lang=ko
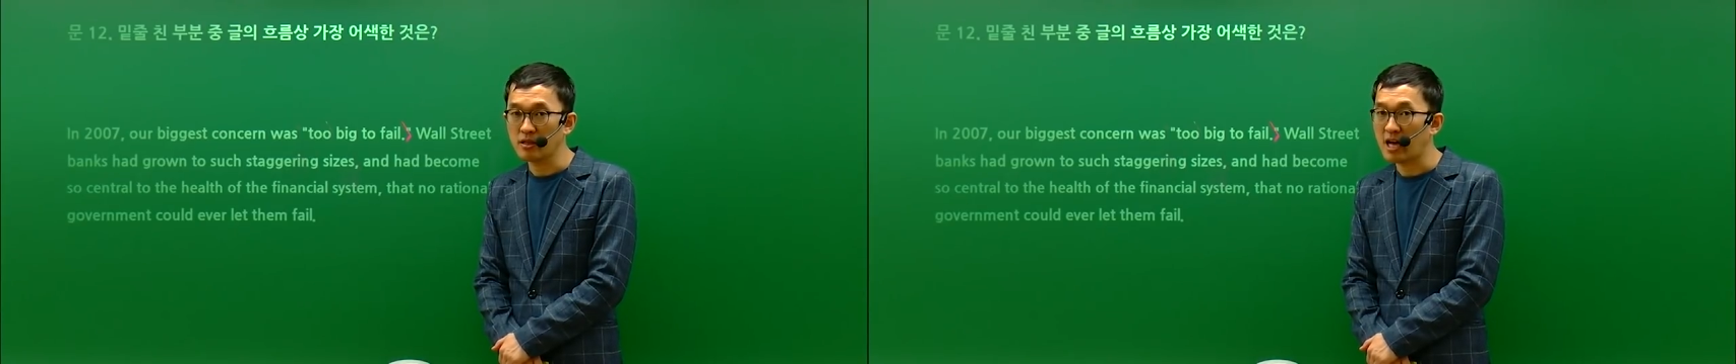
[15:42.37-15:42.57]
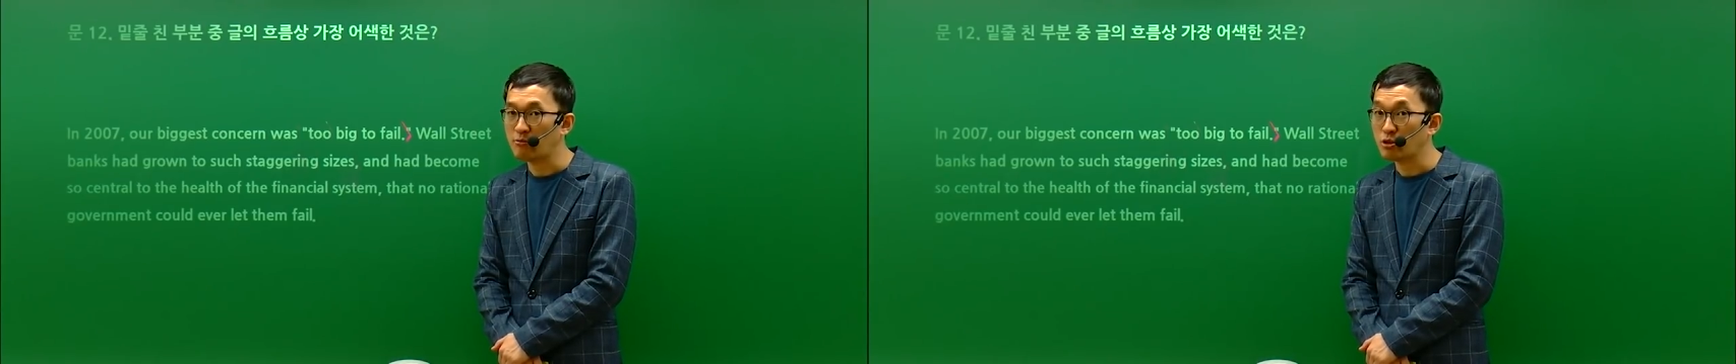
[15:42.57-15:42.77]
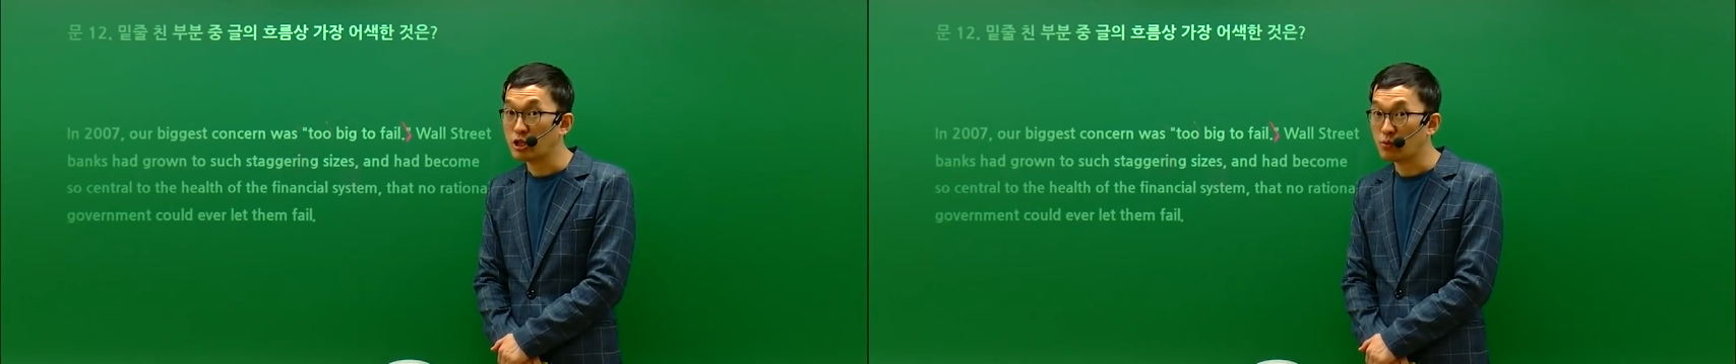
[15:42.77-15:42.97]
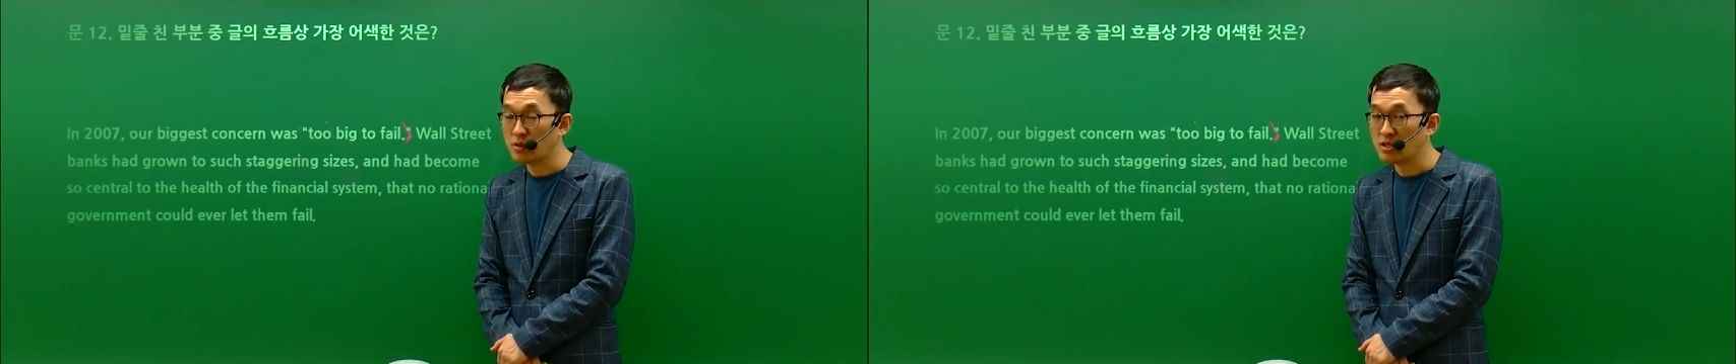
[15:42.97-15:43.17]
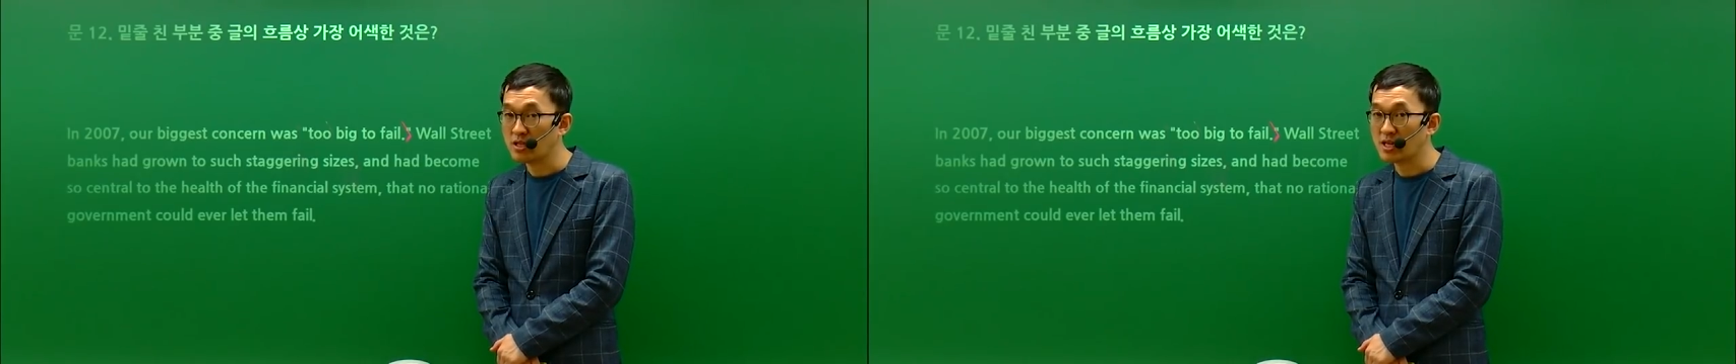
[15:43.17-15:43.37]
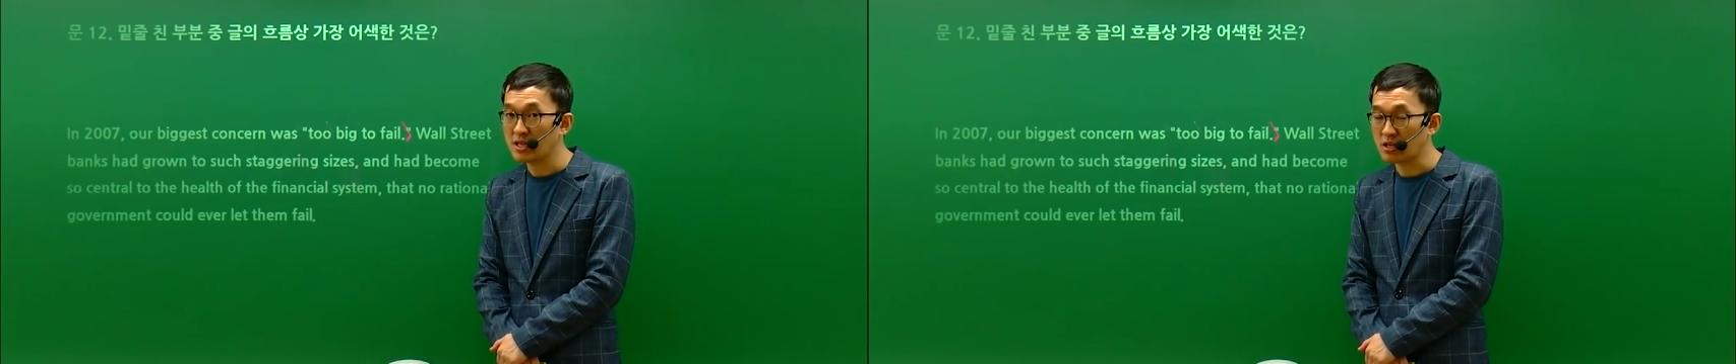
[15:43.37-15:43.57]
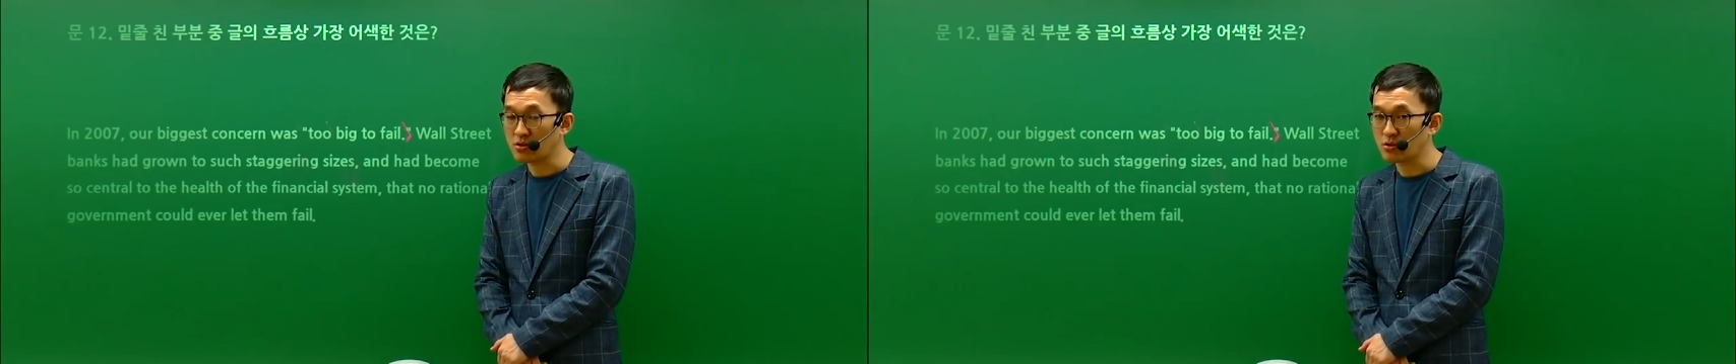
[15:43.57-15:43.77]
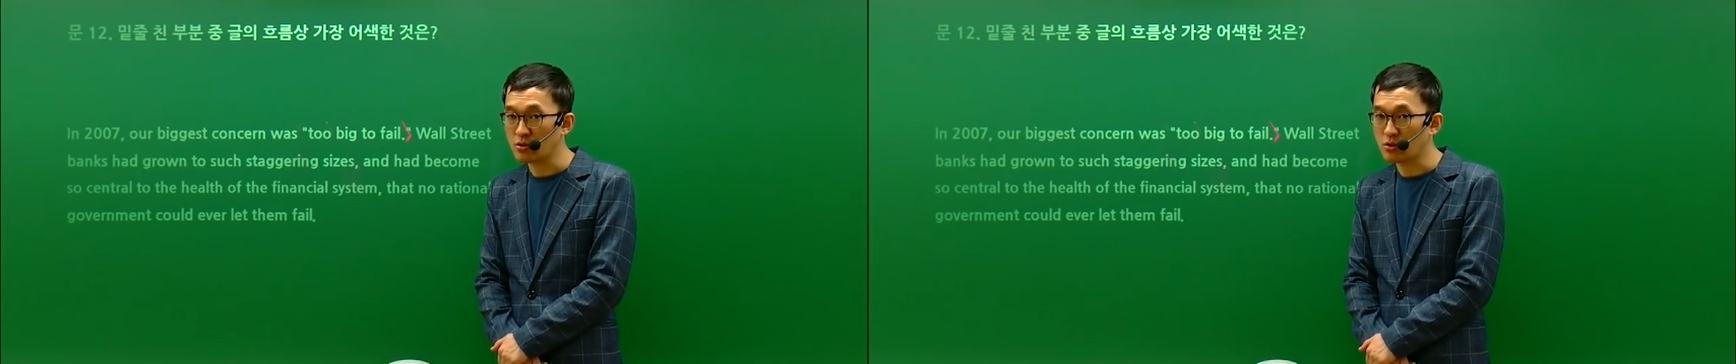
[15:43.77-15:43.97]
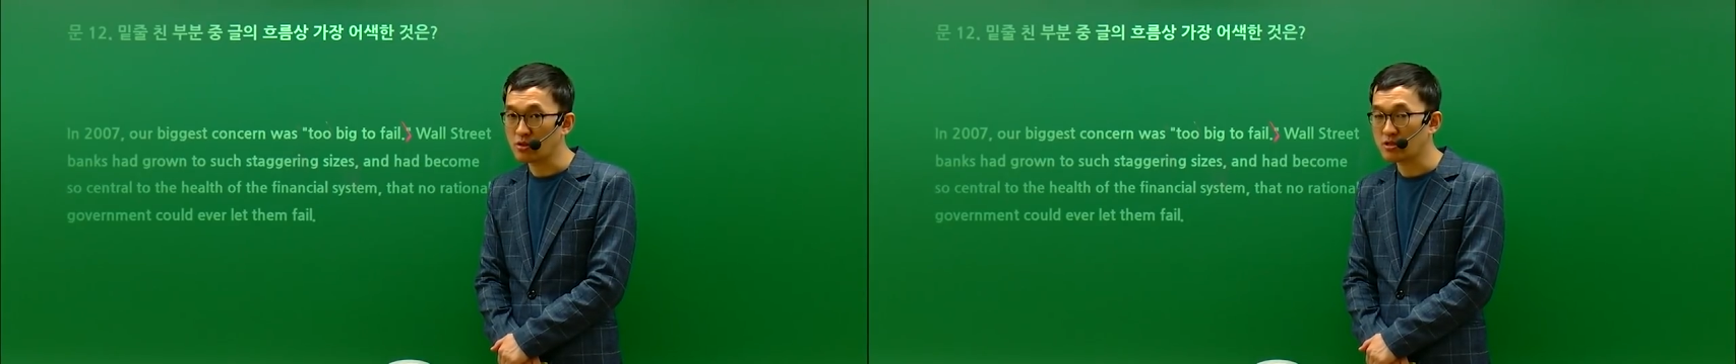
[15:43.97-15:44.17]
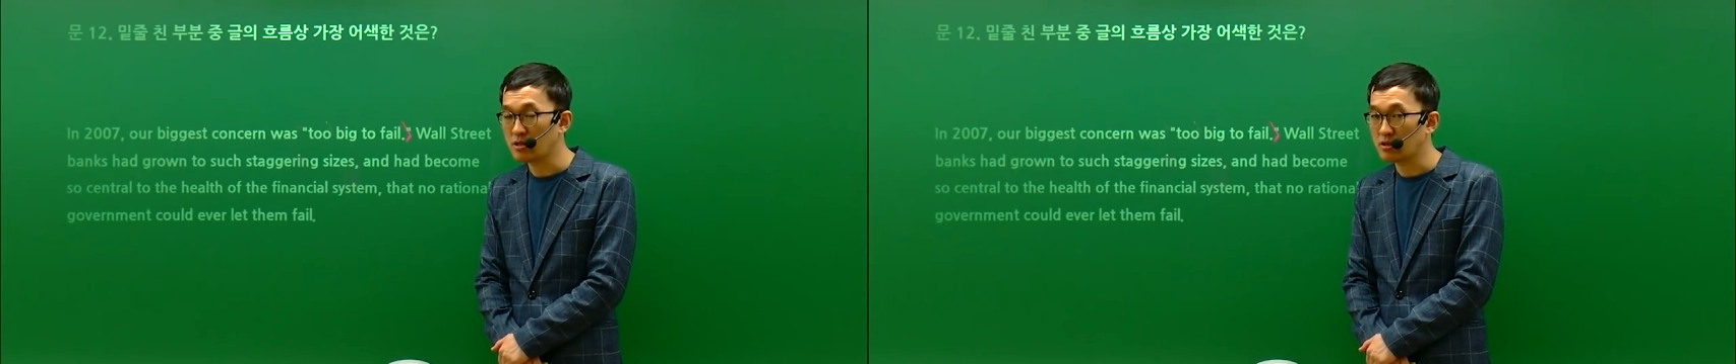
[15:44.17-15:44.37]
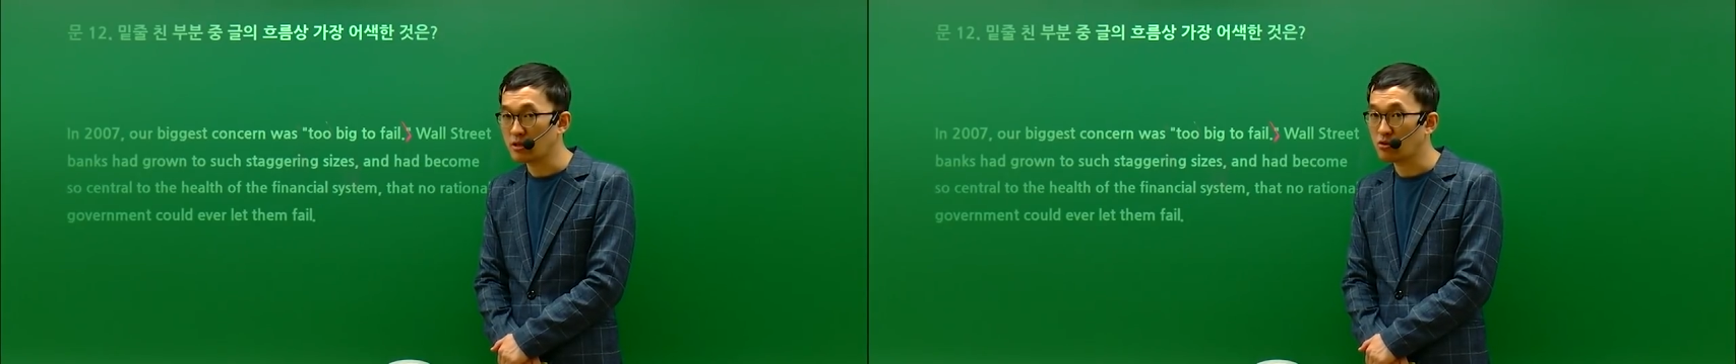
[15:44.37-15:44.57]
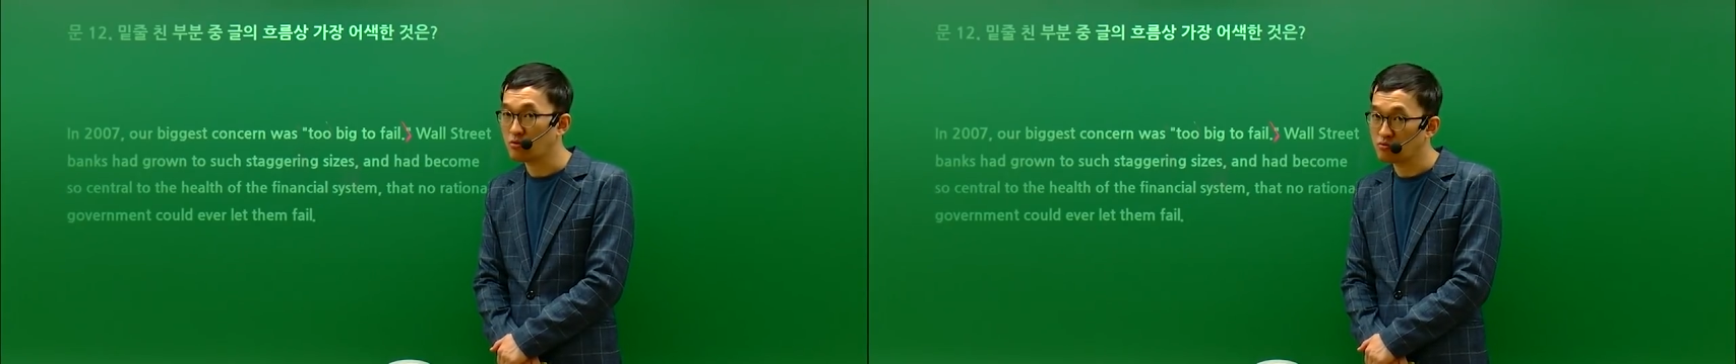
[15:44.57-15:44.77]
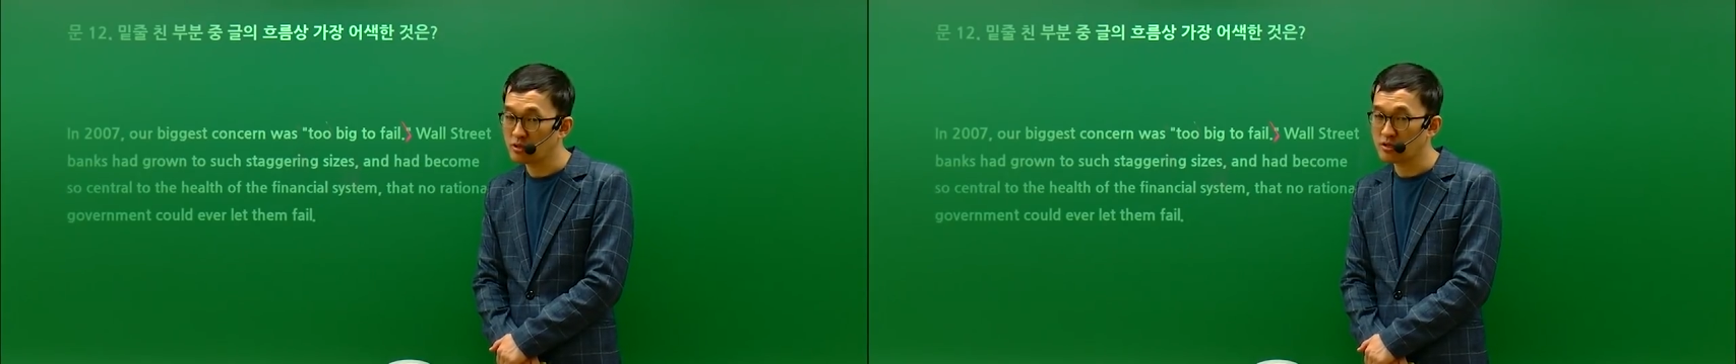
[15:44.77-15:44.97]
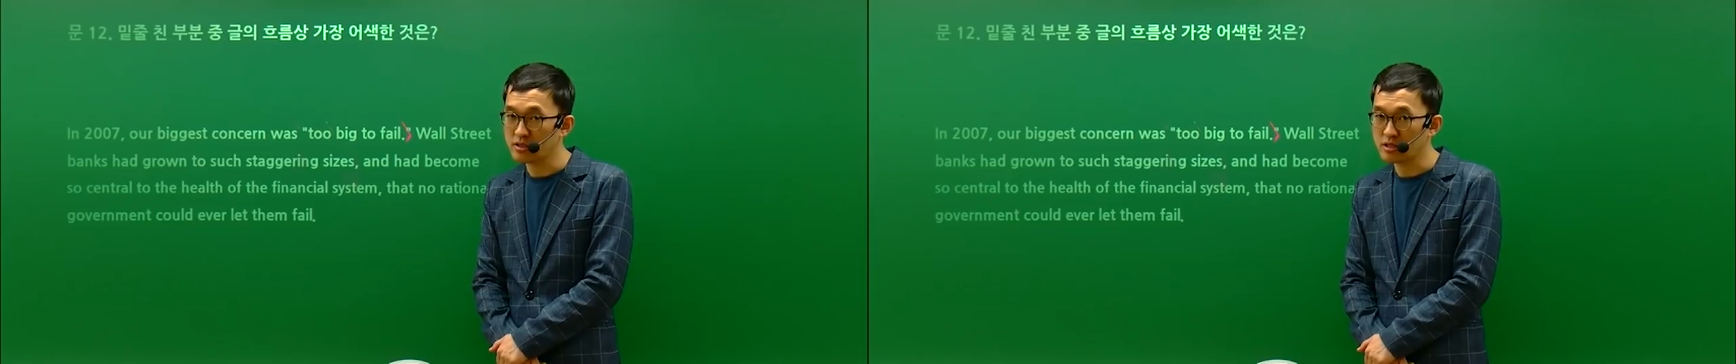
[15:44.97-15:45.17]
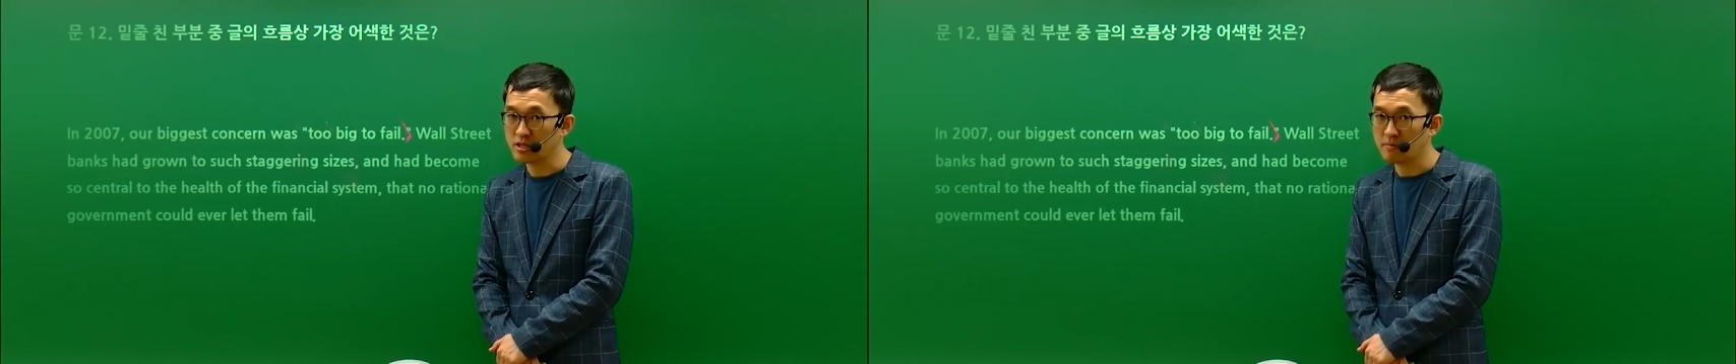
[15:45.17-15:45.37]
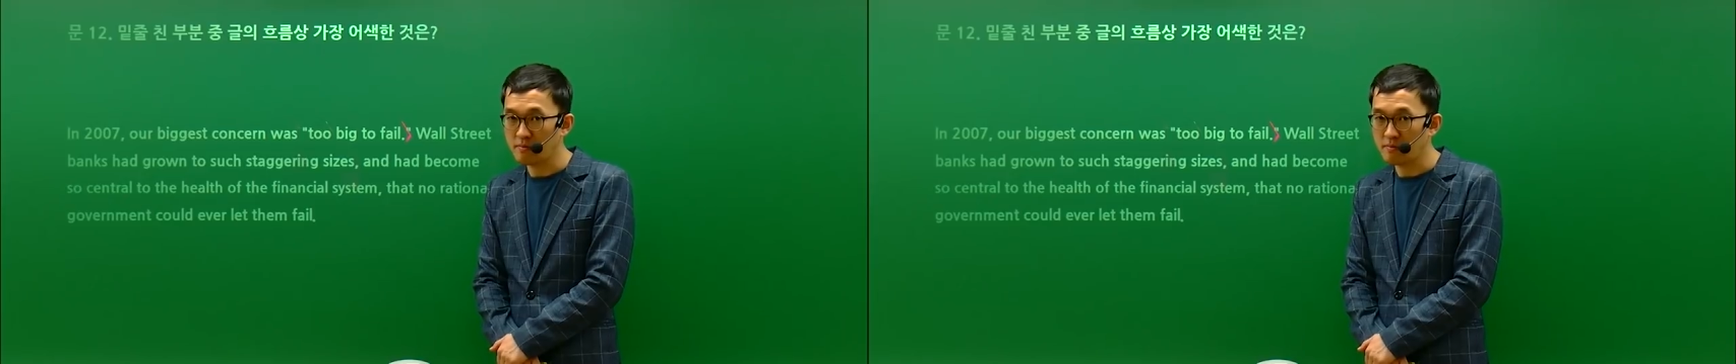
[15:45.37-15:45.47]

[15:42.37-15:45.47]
아무리 위기가 닥쳐도 절대로 무너지지,